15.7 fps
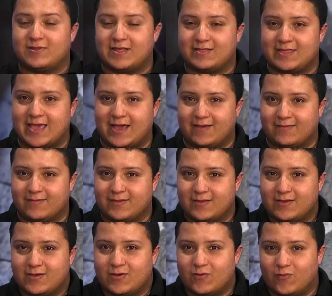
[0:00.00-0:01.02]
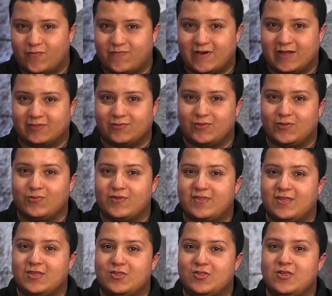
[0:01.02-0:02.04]
da Terra. O fato de nos
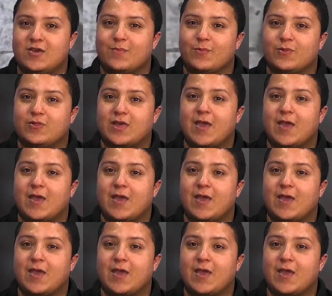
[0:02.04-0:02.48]
sentirmos